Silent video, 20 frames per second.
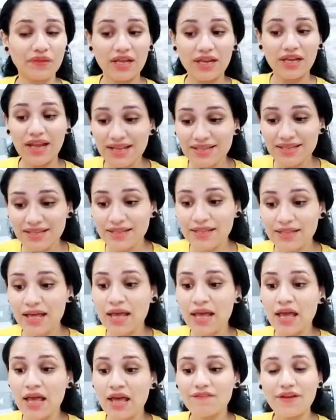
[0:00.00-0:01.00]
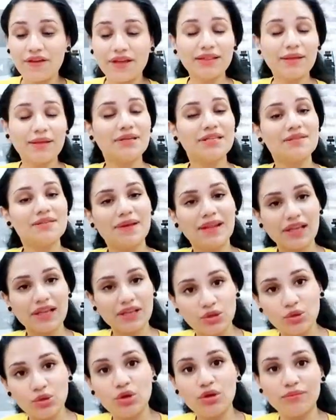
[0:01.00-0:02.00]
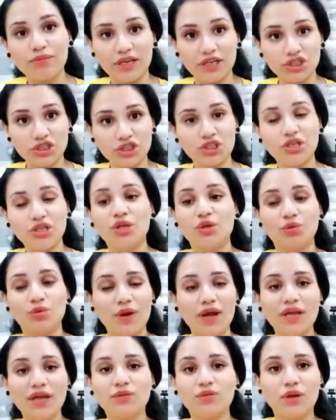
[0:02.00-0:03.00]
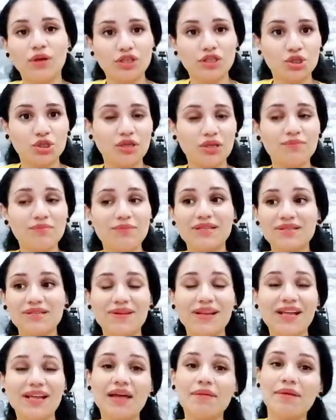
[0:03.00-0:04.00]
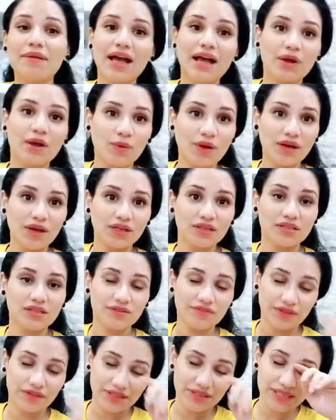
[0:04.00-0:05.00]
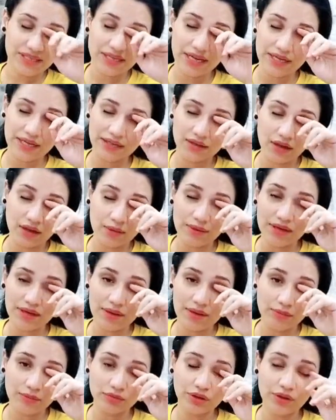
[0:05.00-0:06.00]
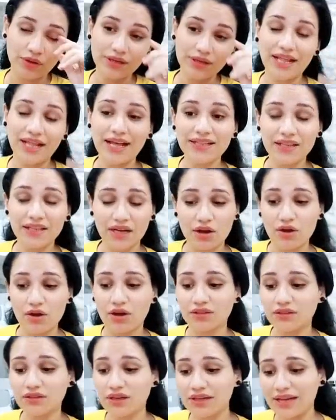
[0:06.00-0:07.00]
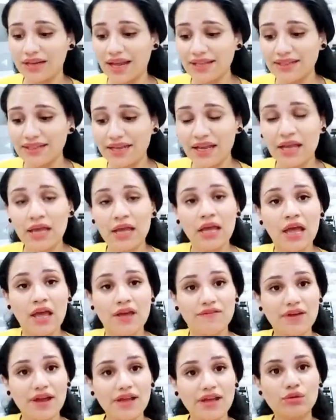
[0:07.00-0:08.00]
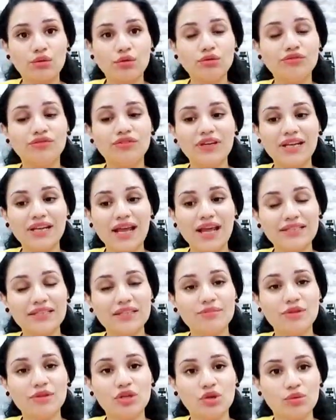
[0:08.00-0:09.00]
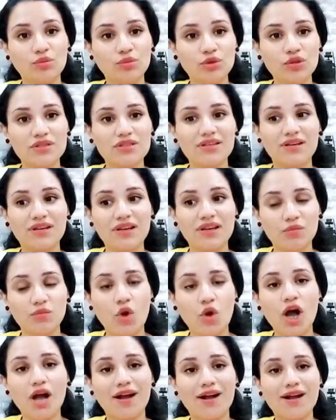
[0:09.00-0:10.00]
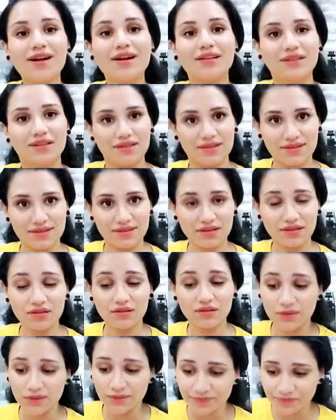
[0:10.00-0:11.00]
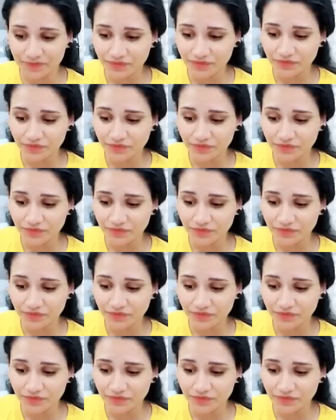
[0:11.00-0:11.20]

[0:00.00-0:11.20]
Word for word: الاسد فانت بالنسبه لك يوم 20 21 بالنسبه لك هيبقى اجواء لطيفه كتير لان القمر هيبقى متواجد عندك او ينتقل عندك فهيكون في العديد من الامور الساره المحققه المحققه للاستقرار